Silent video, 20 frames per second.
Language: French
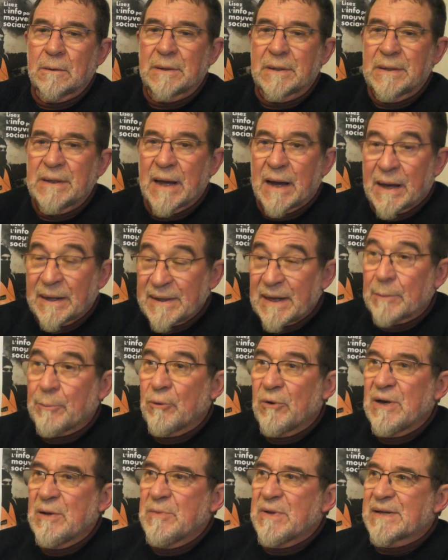qui a
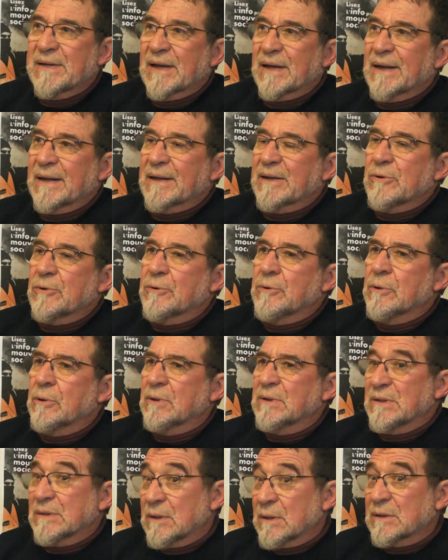interpellé le ministère de l'Agriculture en
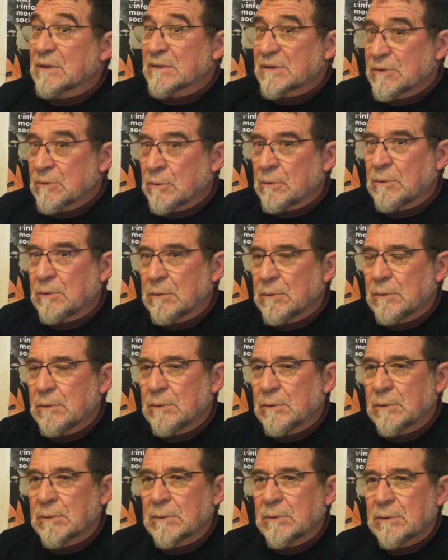disant attention,
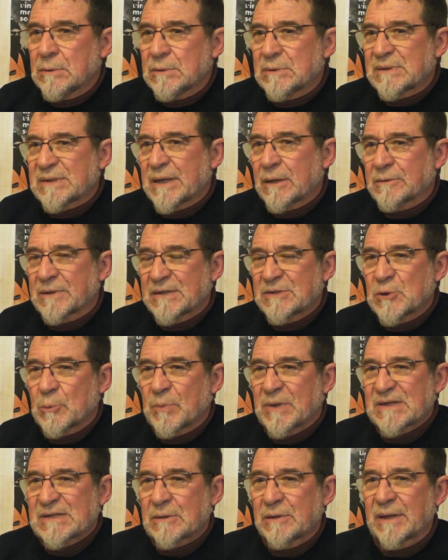ce qui est en train de se
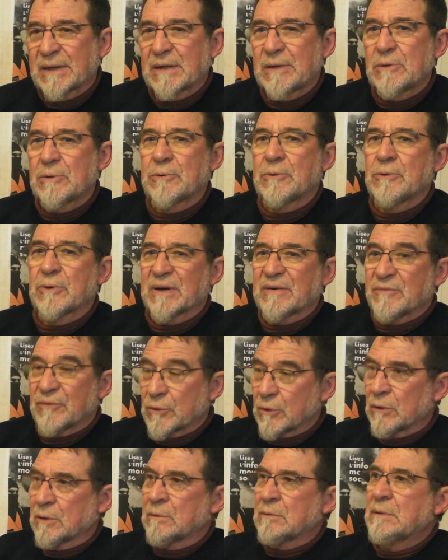passer en agriculture est
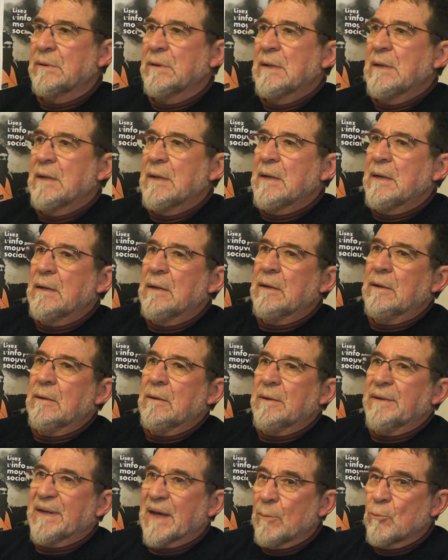violent.
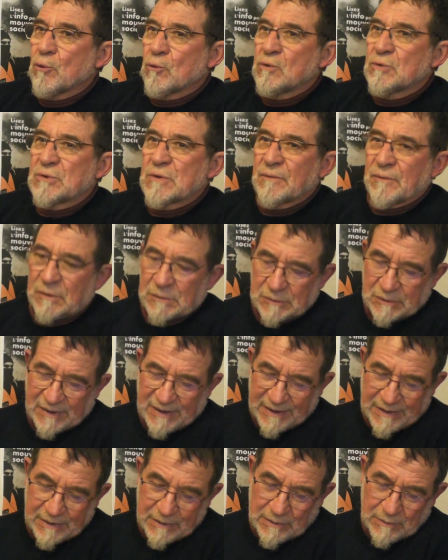Il y a beaucoup de souffrance
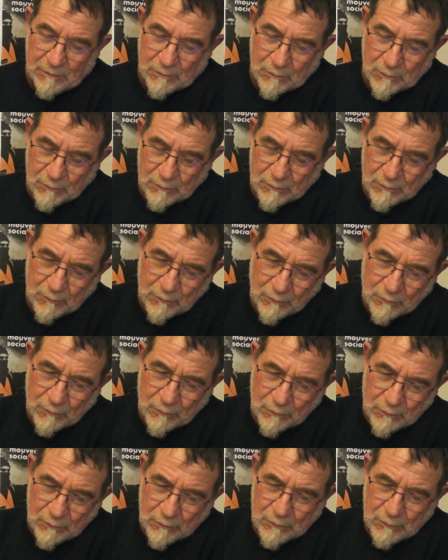
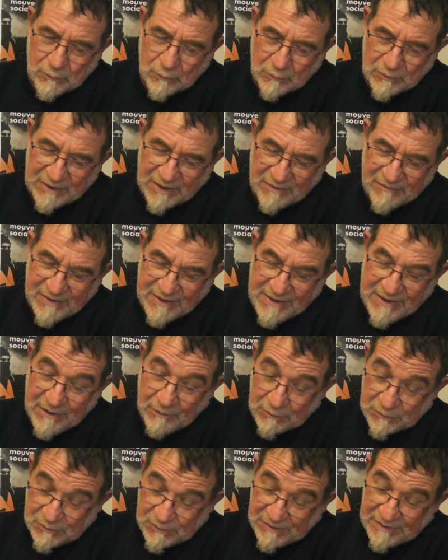au, travail. Et
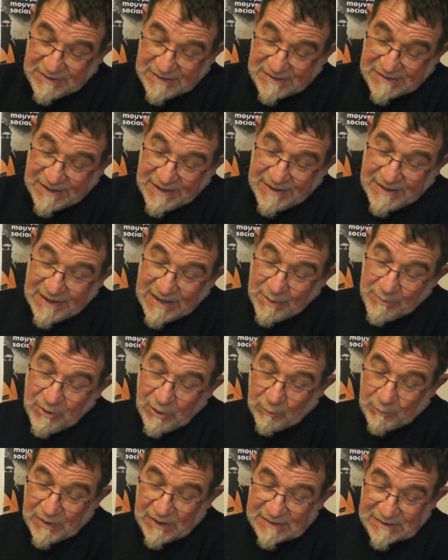en 1977, elle a mis
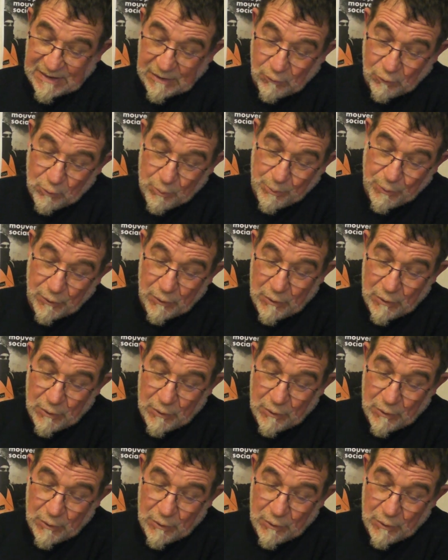en place un groupe